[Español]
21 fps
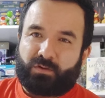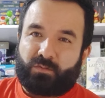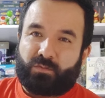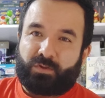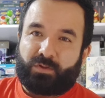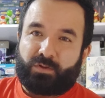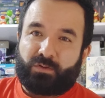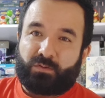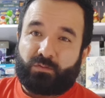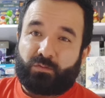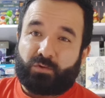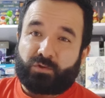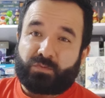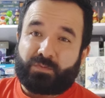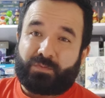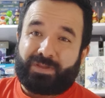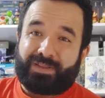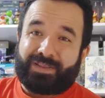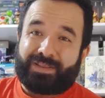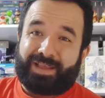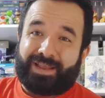como en un
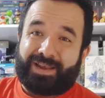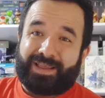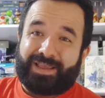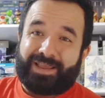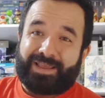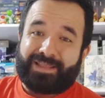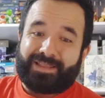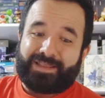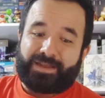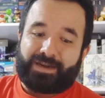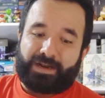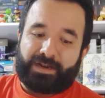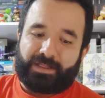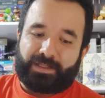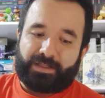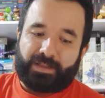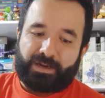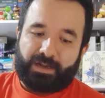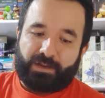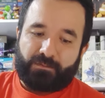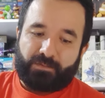hospital general
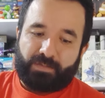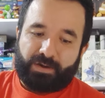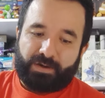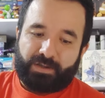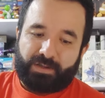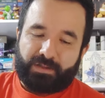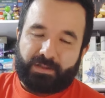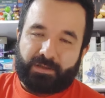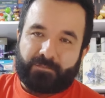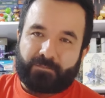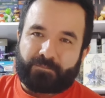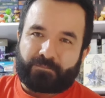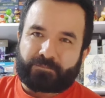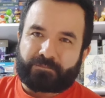de la Marina.